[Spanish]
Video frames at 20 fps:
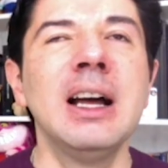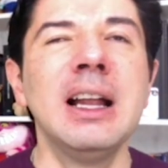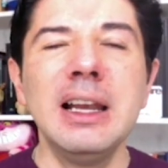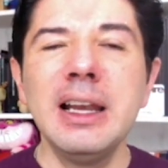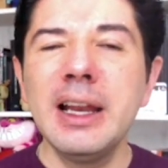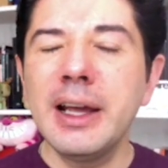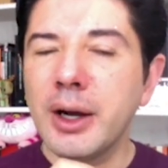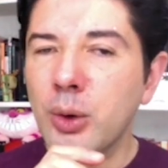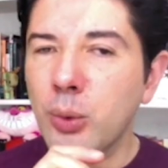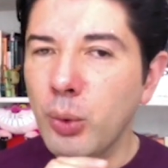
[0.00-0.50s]

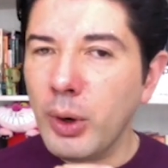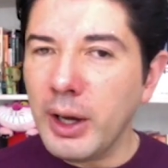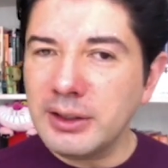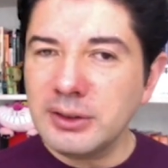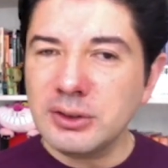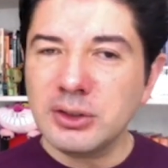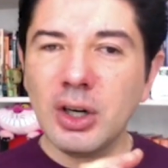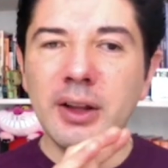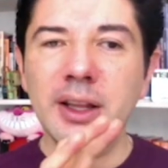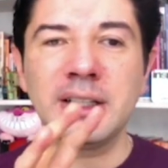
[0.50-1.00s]
Le
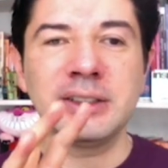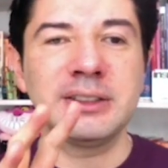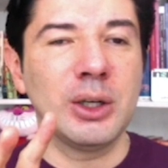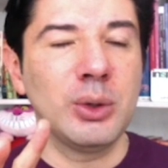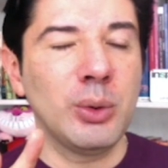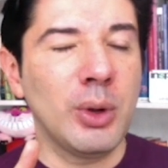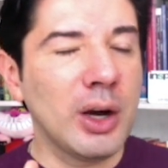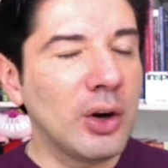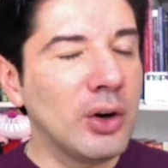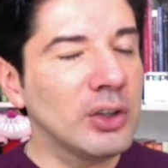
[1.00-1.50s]
encuentro desde
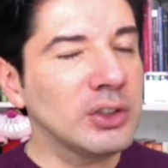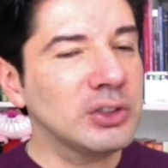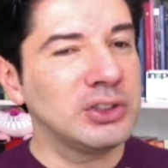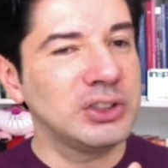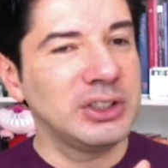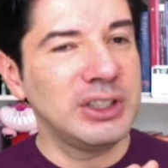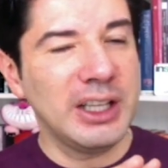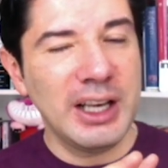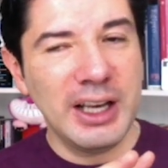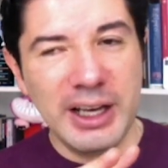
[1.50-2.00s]
luego
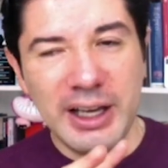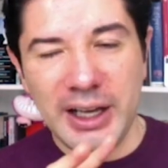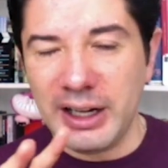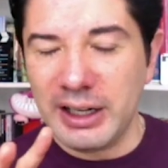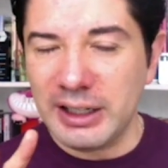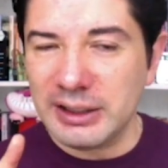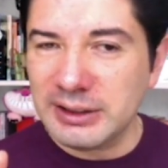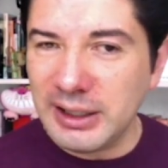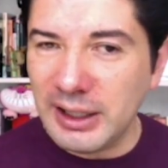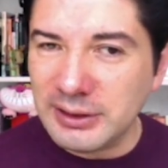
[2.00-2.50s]

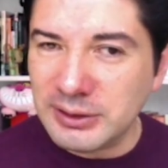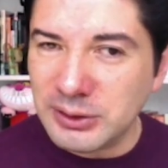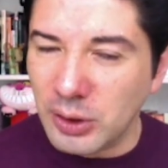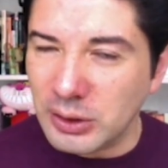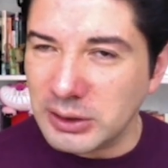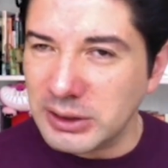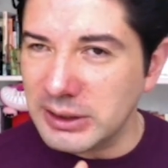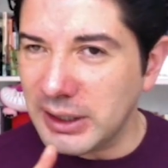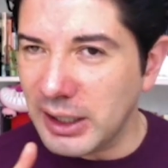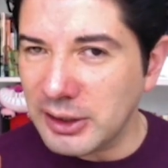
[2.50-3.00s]
ciertas
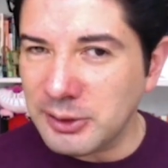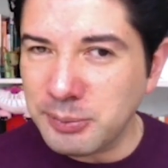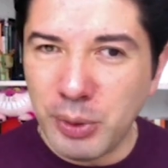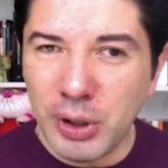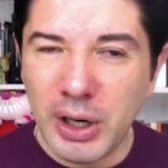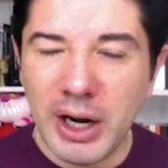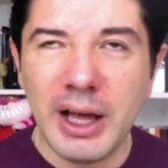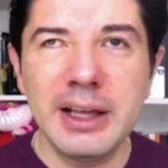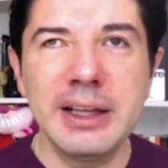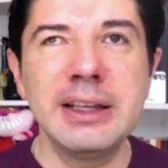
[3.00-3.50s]
cositas
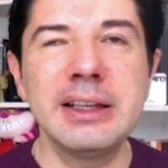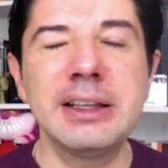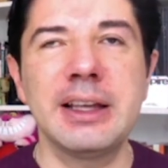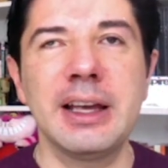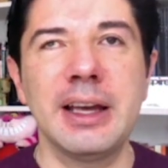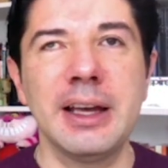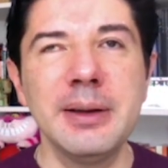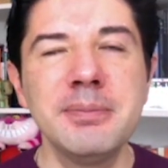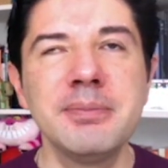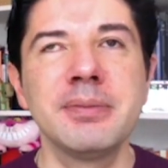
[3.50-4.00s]
por ahí
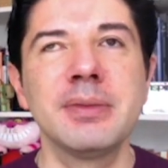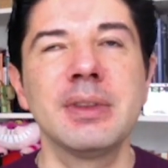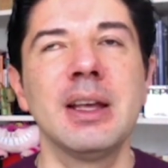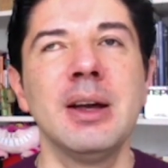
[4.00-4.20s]
que